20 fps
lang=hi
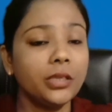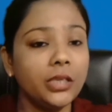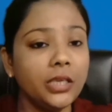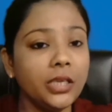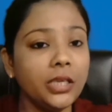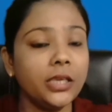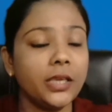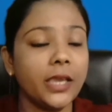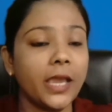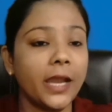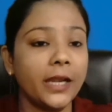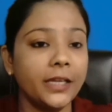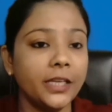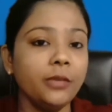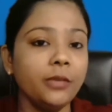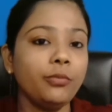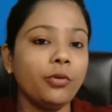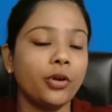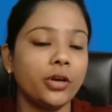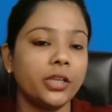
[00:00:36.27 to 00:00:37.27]
कि
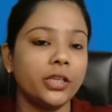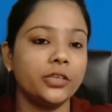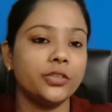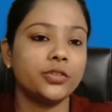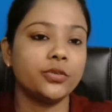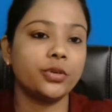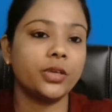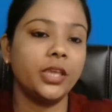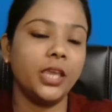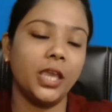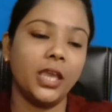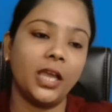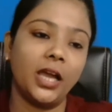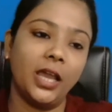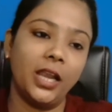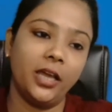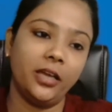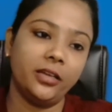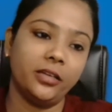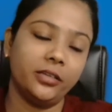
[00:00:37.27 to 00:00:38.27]
एंटीबॉडी जो कि एक
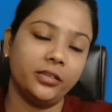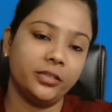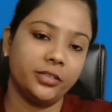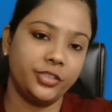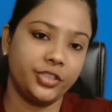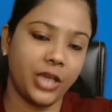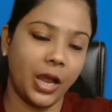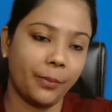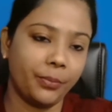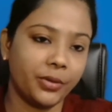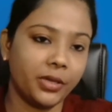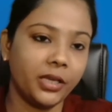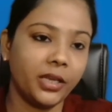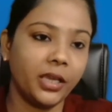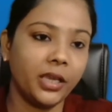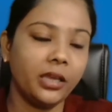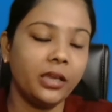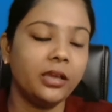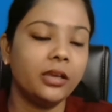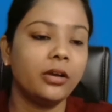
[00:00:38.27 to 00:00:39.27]
अलग
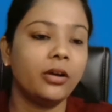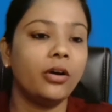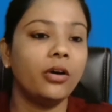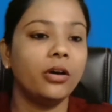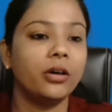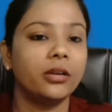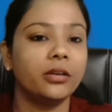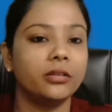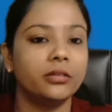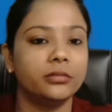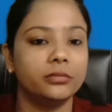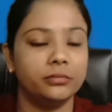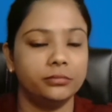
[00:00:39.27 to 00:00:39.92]
चैप्टर है और